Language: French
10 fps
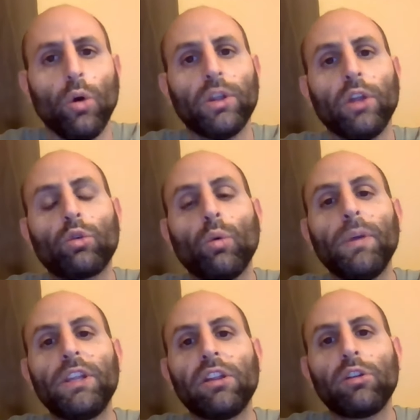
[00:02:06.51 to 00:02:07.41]
On a une
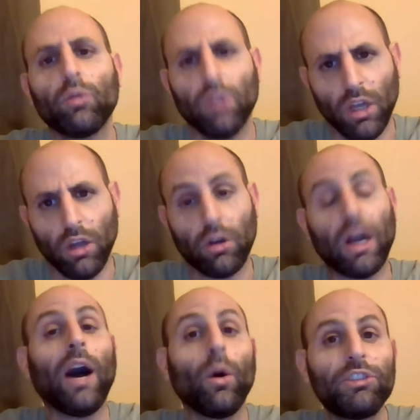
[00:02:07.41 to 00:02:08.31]
compétition, euh,
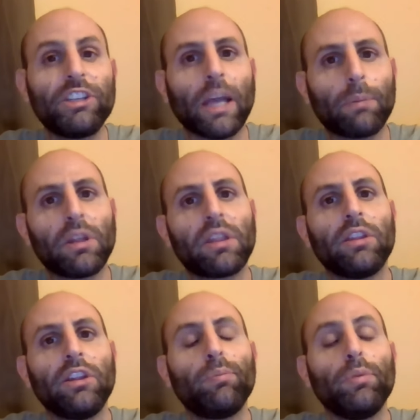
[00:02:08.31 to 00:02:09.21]
un handicap qui s'est
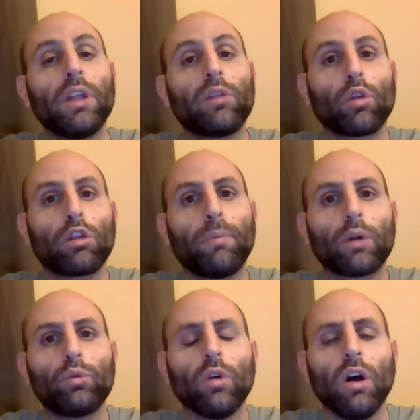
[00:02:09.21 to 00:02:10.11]
disputé sur ce
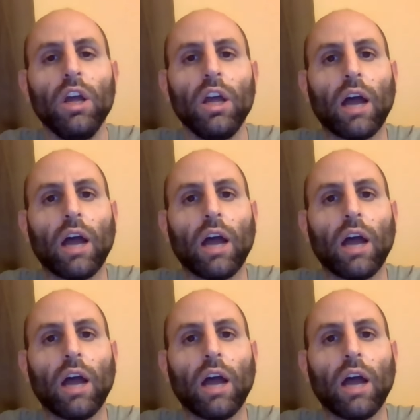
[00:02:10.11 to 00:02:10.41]
parcours,